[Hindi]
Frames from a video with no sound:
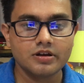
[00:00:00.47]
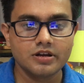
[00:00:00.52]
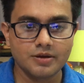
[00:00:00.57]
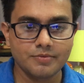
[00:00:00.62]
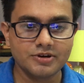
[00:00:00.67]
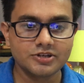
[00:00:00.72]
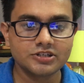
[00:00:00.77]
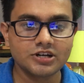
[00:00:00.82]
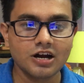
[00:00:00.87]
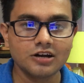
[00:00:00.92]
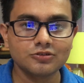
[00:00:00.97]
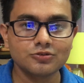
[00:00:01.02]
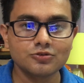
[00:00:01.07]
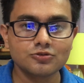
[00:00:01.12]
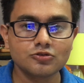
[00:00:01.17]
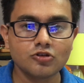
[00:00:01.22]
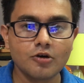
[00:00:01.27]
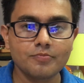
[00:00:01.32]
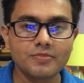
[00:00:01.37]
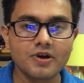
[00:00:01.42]
नमस्कार
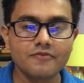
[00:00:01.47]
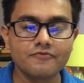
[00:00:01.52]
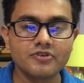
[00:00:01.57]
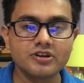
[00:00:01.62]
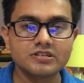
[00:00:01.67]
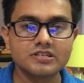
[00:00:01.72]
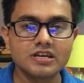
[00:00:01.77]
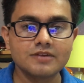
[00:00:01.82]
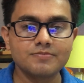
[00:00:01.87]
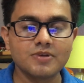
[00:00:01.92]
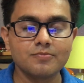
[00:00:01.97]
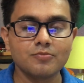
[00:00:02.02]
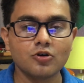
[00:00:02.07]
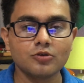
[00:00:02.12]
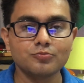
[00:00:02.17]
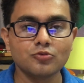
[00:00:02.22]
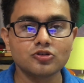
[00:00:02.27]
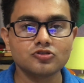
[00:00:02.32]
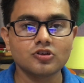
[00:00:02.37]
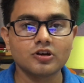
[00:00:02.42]
दोस्तों आपका फिर से एक बार
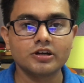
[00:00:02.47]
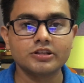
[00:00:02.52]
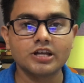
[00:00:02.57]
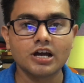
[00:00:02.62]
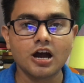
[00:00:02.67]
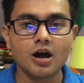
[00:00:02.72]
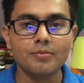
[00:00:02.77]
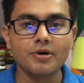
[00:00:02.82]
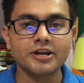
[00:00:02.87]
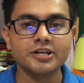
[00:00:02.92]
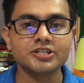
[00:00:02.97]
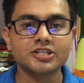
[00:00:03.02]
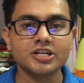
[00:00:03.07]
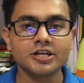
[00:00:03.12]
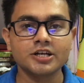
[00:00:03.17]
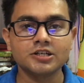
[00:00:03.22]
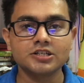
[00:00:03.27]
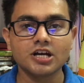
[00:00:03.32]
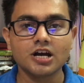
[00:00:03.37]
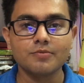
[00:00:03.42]
बहुत बहुत स्वागत है हमारे
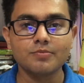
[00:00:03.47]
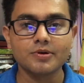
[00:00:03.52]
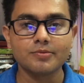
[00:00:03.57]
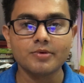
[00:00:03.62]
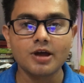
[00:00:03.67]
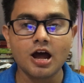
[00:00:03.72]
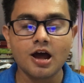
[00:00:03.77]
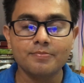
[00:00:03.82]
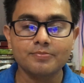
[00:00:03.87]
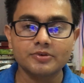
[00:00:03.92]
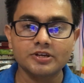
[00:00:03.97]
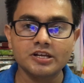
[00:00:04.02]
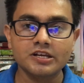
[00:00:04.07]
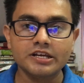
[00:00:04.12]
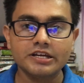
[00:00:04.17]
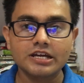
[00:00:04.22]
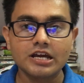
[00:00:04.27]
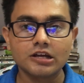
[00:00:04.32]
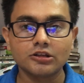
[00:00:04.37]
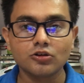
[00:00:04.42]
चैनल जहां पर मैं आपके लिए
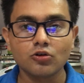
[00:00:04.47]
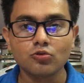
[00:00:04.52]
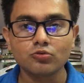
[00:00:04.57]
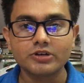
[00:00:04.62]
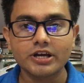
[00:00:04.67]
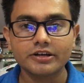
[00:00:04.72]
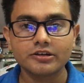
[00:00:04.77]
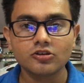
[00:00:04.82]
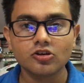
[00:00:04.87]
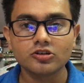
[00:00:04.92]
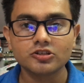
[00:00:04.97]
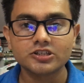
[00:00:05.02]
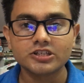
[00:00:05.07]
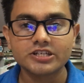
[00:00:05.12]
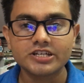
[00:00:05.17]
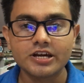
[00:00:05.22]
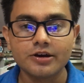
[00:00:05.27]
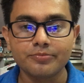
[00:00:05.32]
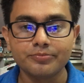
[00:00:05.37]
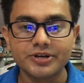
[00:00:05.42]
लेके आता हूं टेक्नोलॉजी
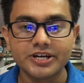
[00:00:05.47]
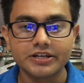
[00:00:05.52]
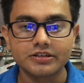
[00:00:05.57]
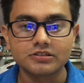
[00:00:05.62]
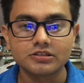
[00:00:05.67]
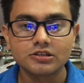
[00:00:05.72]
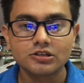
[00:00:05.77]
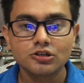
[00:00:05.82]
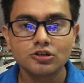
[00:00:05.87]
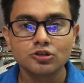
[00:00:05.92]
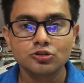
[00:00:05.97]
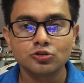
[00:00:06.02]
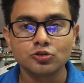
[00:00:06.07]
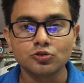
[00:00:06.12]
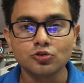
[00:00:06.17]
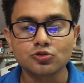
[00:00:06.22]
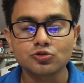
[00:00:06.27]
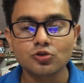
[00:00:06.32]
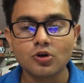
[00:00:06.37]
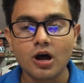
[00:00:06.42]
के अपडेट्स तो
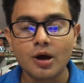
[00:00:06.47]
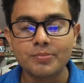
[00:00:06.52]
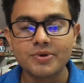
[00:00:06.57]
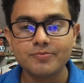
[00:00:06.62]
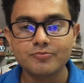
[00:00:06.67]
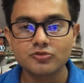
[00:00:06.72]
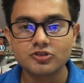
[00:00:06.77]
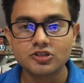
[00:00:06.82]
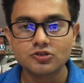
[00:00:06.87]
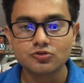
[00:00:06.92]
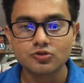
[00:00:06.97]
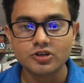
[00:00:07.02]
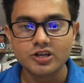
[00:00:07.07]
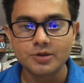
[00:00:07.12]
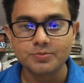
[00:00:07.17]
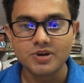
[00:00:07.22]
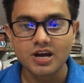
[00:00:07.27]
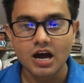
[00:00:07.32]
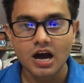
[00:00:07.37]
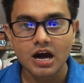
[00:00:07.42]
दोस्तों अभी मुझे सुनने
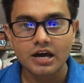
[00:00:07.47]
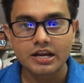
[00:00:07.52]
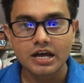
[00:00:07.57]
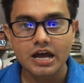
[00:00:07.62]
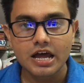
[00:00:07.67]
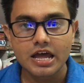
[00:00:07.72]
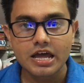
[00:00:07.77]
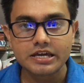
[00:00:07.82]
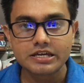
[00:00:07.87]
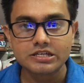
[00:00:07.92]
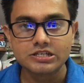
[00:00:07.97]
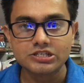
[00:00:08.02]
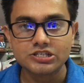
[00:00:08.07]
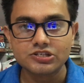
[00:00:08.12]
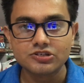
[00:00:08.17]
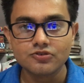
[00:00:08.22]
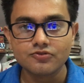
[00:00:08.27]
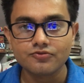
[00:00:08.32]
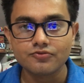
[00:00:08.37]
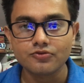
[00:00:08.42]
में आ रहा है कि
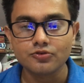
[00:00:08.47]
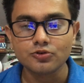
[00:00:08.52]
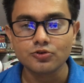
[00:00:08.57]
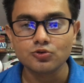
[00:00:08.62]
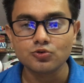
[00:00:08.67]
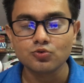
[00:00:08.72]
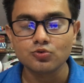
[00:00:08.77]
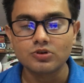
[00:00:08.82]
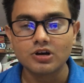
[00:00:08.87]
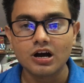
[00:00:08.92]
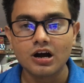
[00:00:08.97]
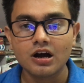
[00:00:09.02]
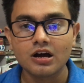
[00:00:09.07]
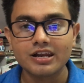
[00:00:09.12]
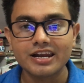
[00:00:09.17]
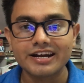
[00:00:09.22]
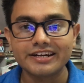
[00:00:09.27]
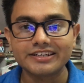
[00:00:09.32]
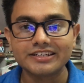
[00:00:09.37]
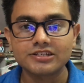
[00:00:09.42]
जियो फ़ोन टू का
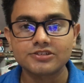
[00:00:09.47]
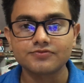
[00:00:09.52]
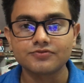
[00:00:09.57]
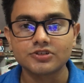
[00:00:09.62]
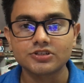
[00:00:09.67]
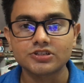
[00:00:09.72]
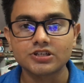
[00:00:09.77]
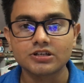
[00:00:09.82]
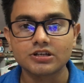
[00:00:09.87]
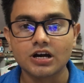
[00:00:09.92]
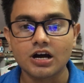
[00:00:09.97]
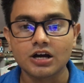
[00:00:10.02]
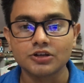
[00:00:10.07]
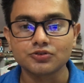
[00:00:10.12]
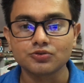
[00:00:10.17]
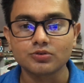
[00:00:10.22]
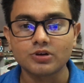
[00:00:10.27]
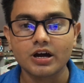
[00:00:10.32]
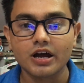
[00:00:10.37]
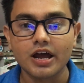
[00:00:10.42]
लेटेस्ट वर्जन आ
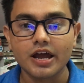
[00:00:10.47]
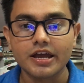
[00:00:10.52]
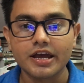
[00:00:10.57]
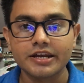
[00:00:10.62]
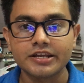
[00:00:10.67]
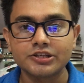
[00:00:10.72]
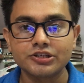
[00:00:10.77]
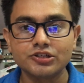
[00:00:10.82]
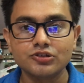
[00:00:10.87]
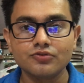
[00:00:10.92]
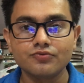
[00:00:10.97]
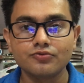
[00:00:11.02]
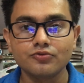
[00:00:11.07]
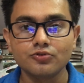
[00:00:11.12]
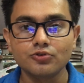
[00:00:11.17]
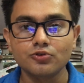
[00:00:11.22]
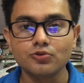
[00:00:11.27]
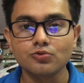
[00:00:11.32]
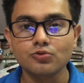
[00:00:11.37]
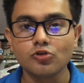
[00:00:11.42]
चुका है यानी जियो
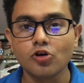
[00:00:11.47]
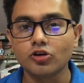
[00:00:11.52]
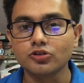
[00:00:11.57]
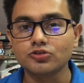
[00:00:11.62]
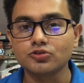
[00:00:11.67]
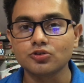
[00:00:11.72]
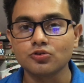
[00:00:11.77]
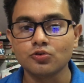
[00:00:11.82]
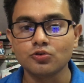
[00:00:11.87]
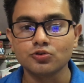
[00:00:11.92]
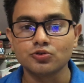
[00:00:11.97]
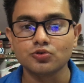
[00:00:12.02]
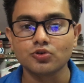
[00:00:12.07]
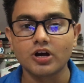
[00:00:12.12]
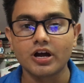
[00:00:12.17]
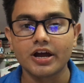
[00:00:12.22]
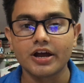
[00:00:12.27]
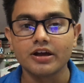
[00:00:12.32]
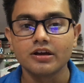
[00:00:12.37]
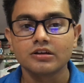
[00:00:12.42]
फ़ोन टू लॉन्च हो
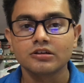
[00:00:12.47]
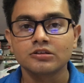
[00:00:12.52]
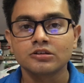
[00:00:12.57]
चुका है